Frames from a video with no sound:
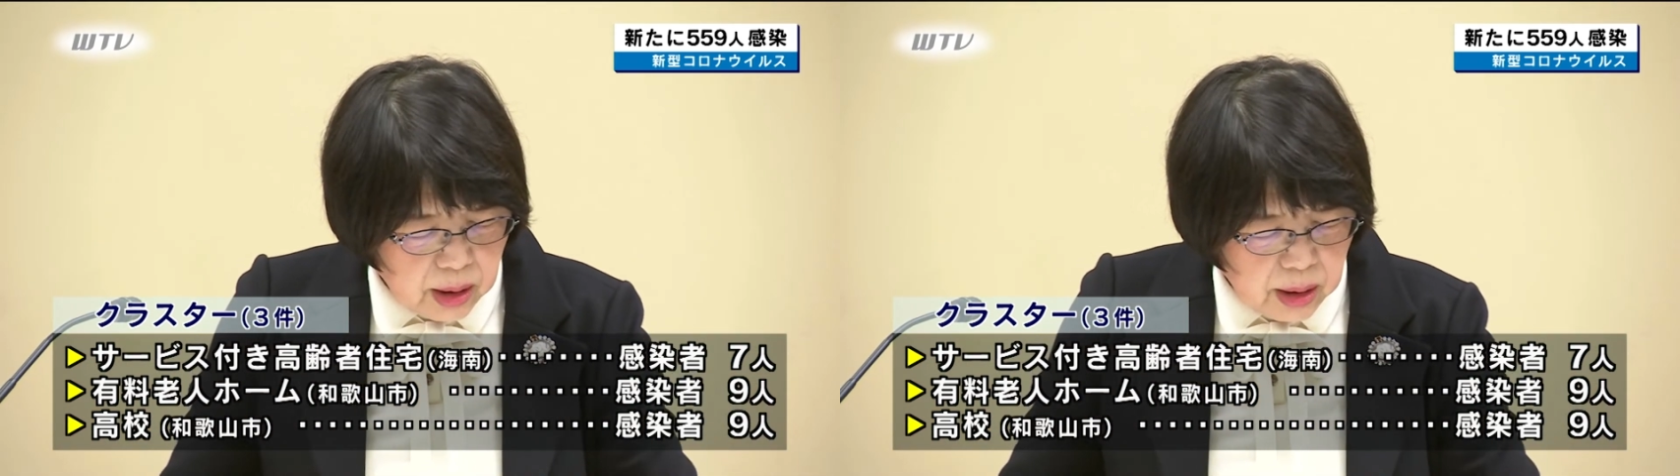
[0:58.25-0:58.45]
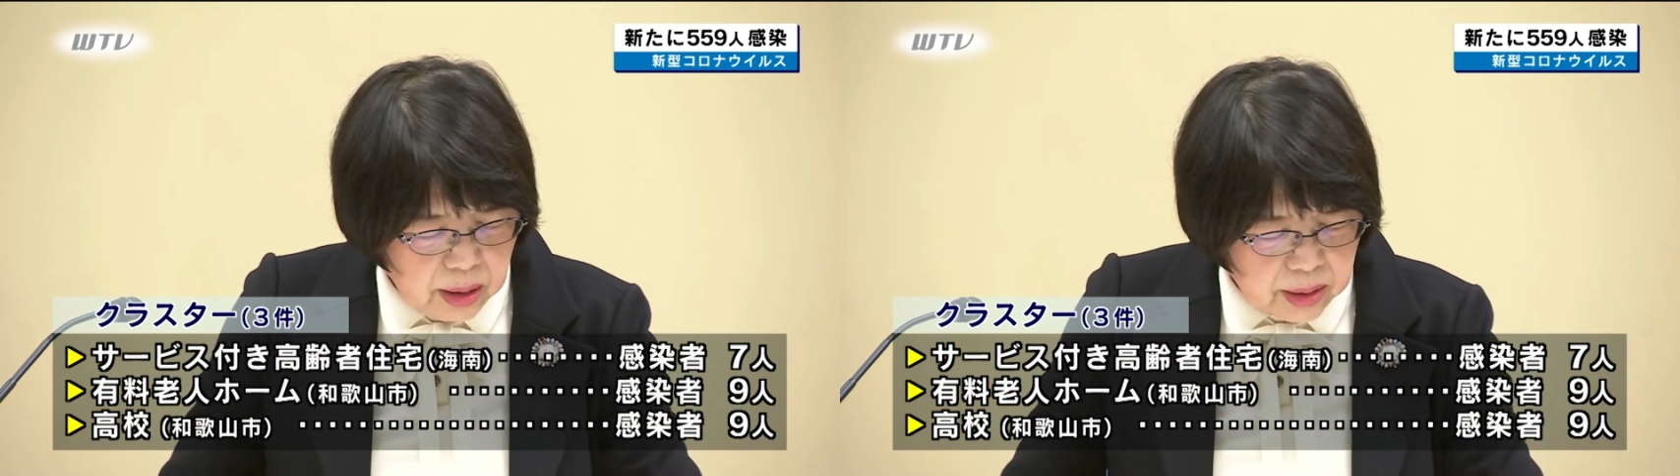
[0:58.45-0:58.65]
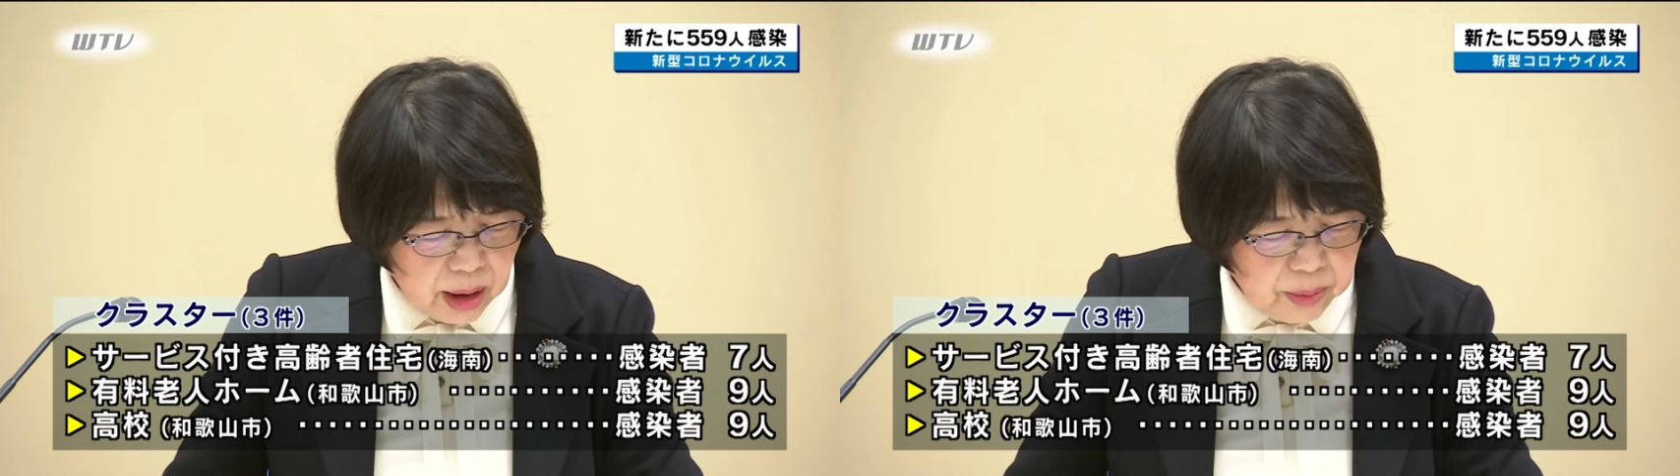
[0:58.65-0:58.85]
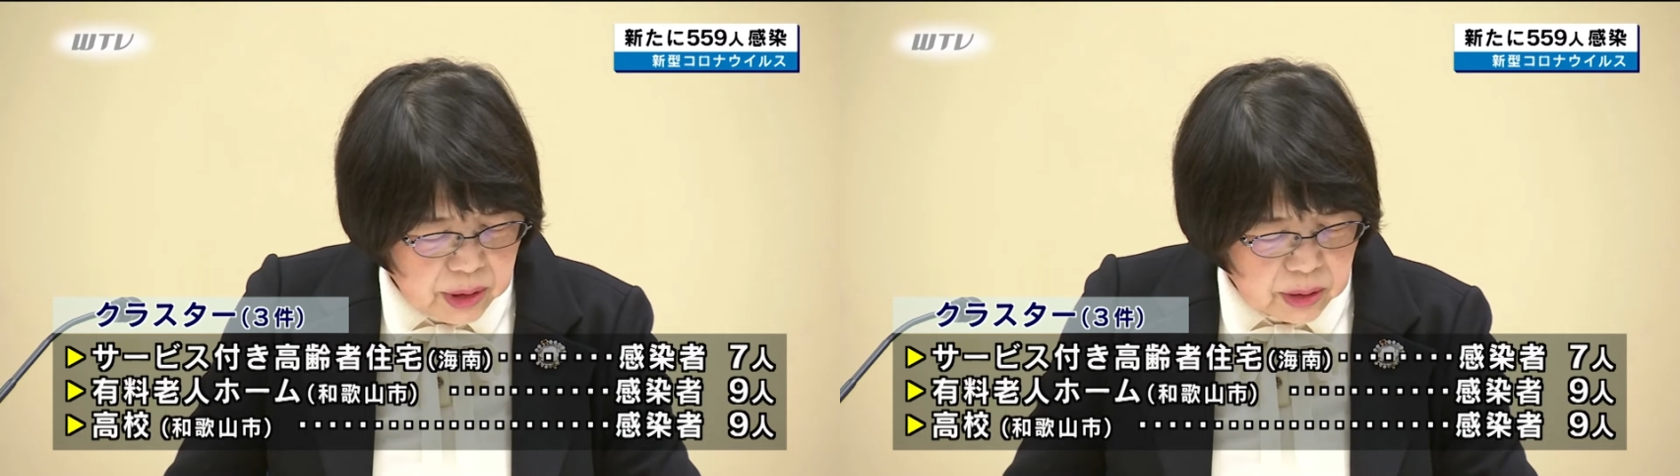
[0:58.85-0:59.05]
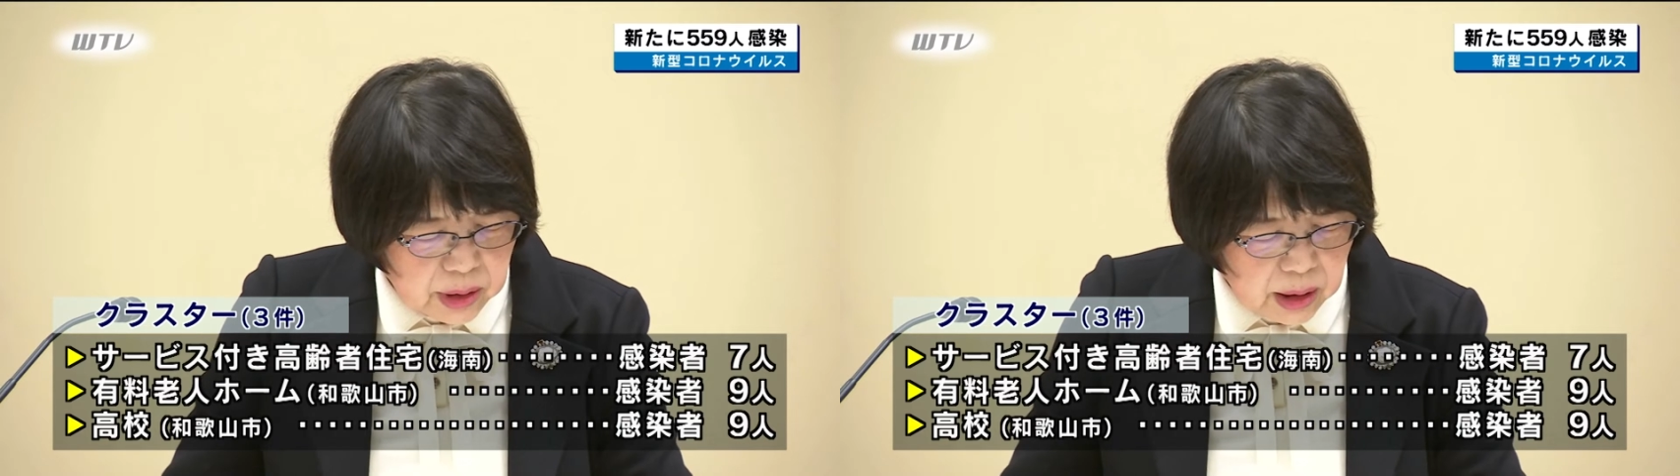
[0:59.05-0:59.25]
県は
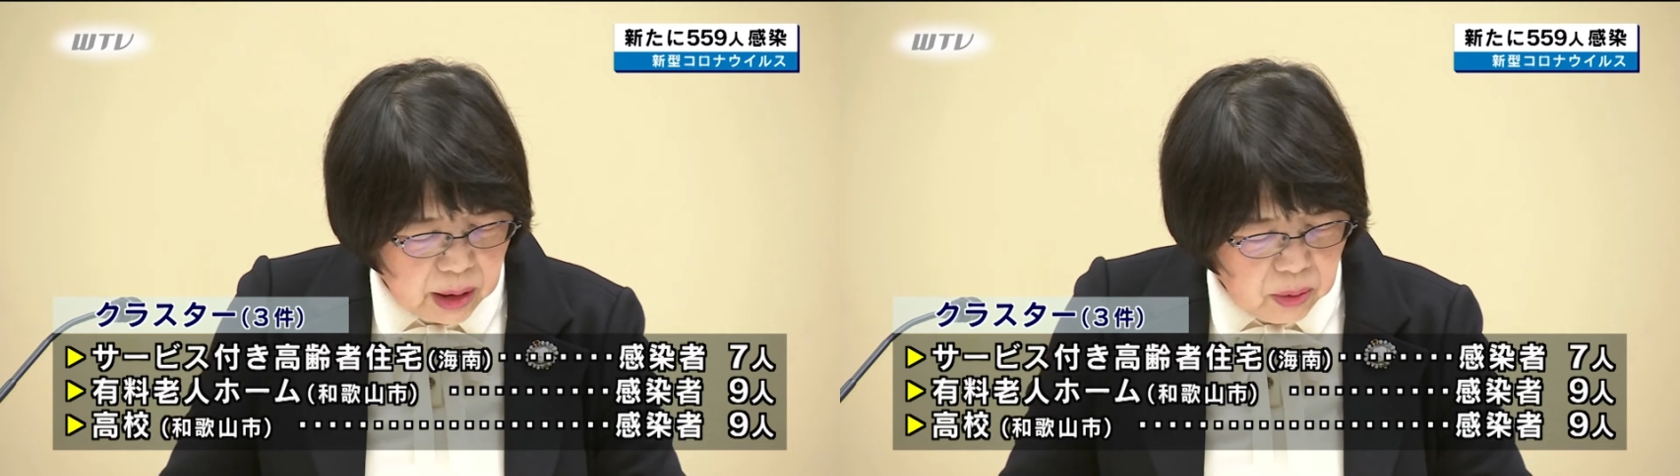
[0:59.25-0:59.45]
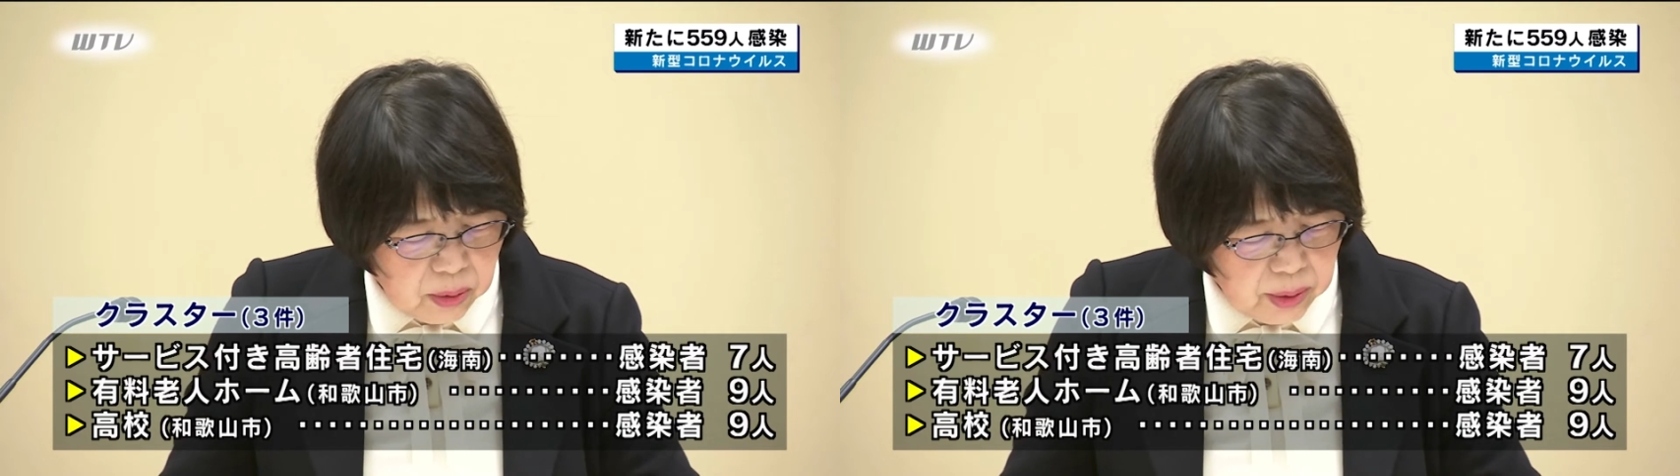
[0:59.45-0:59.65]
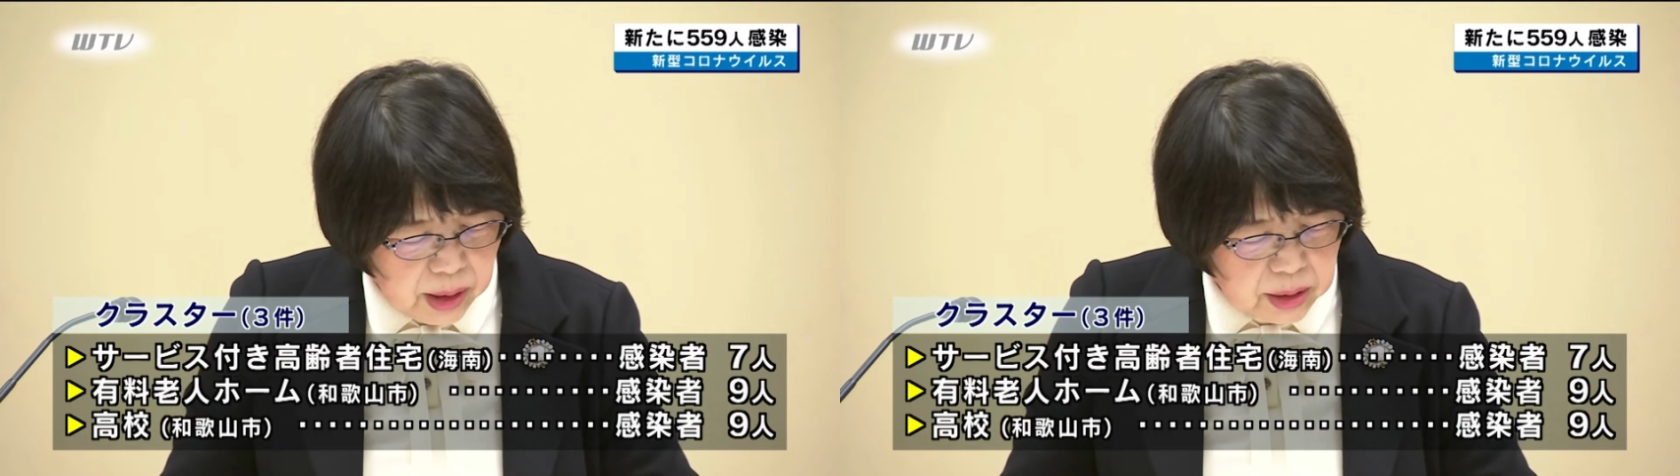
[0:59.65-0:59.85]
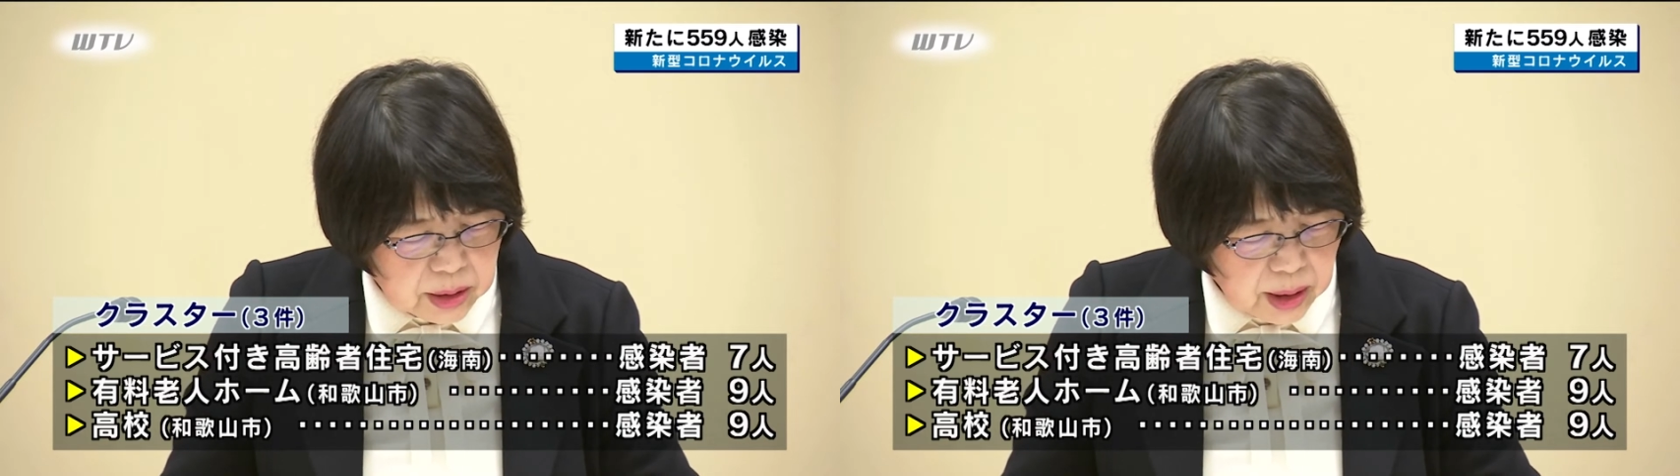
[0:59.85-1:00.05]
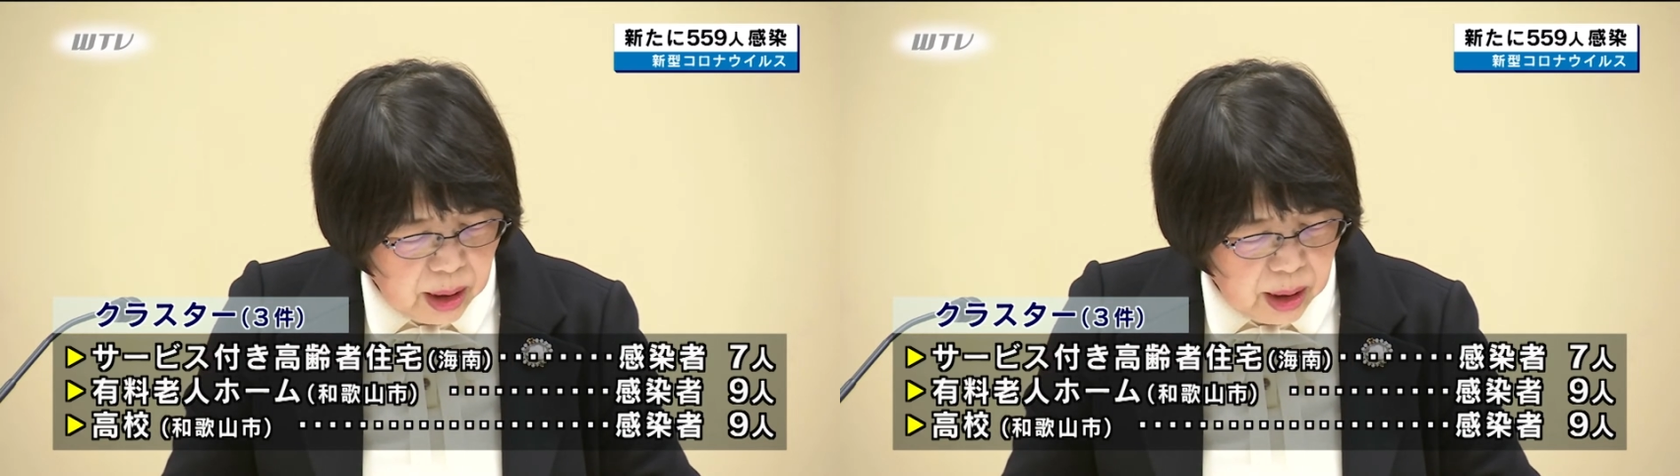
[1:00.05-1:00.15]
168